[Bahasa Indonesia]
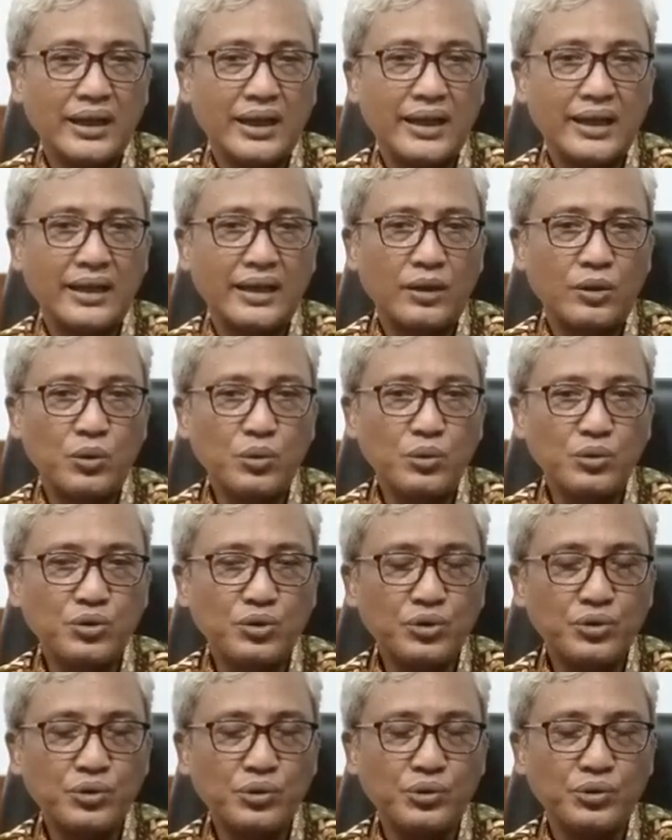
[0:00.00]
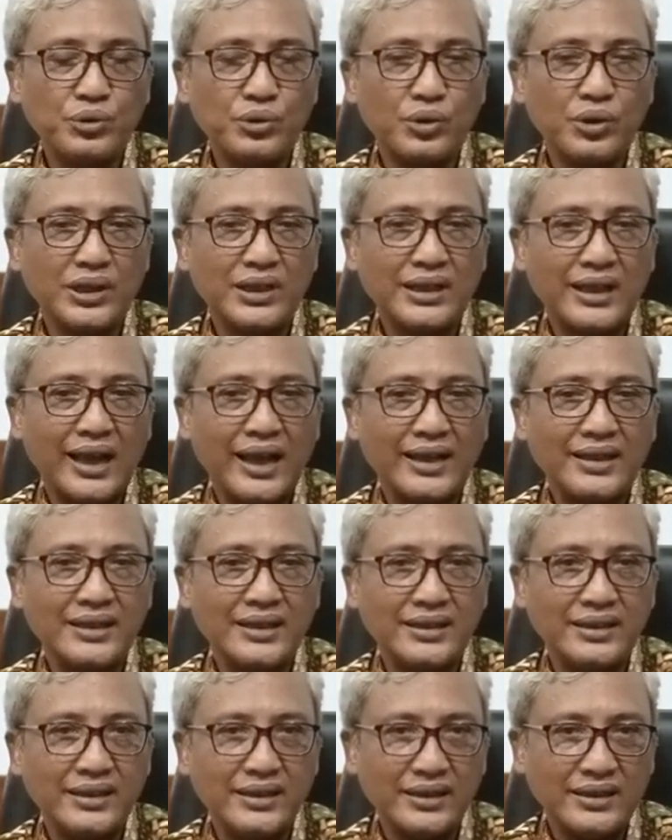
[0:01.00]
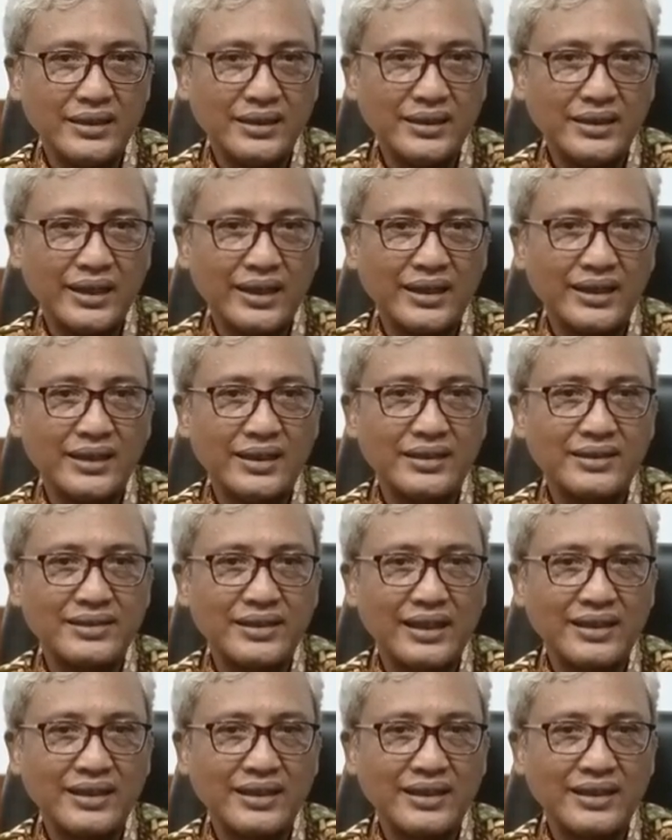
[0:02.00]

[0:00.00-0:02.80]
Nah khusus untuk IKN ini yang ingin